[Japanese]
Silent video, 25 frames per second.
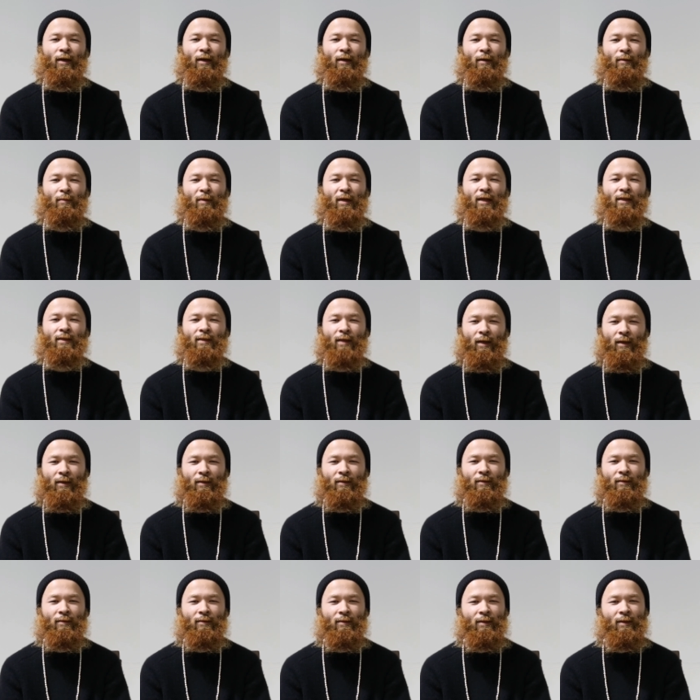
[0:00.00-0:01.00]
えー、皆さん
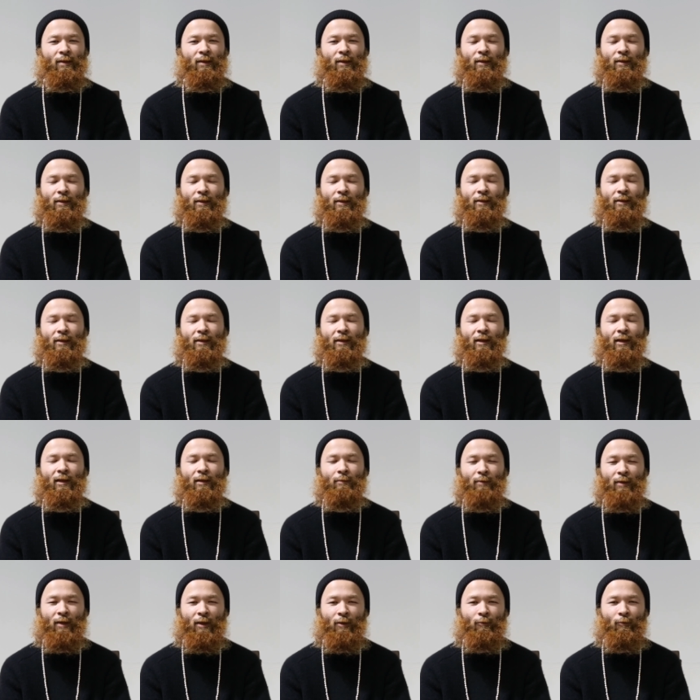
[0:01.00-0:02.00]
気に入っていただけ
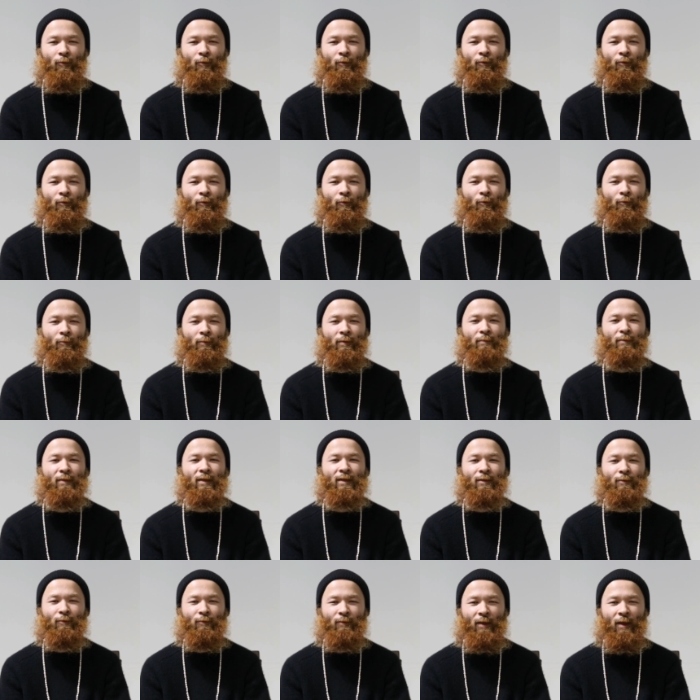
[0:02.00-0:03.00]
ればなと思い
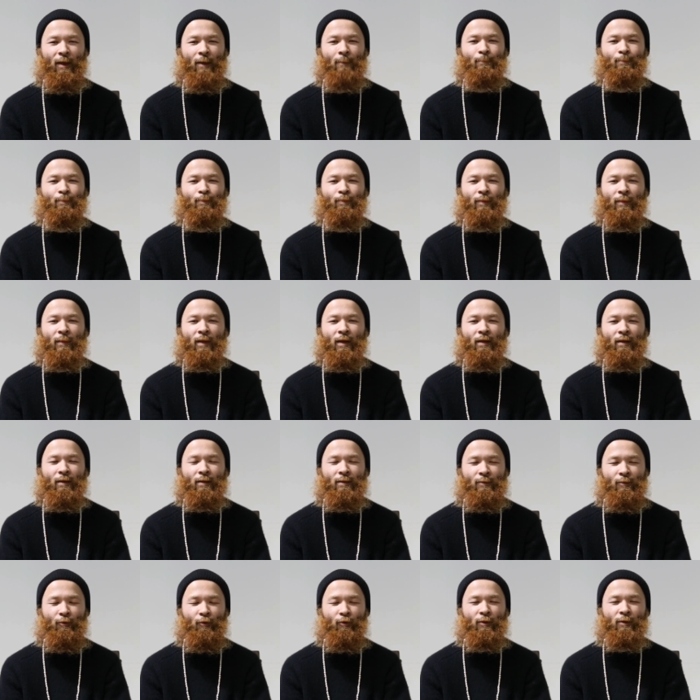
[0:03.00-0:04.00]
ますので、
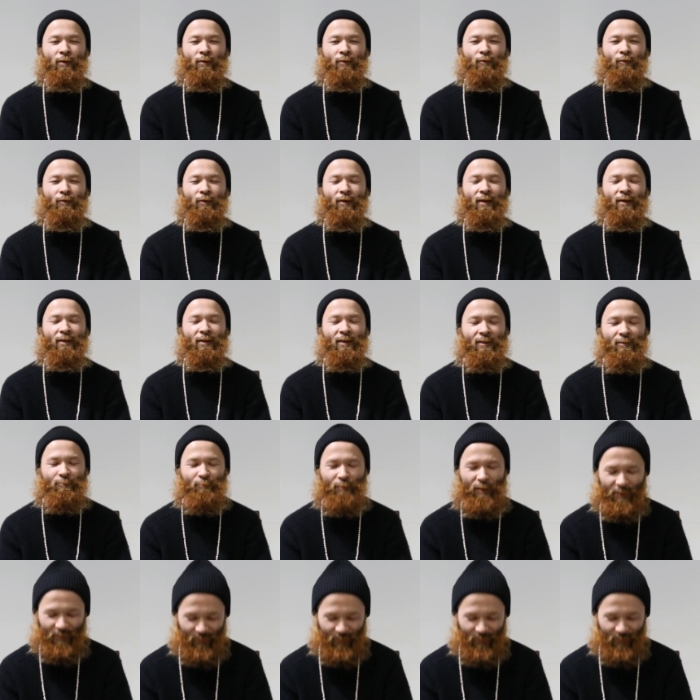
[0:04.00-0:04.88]
よろしくお願いいたし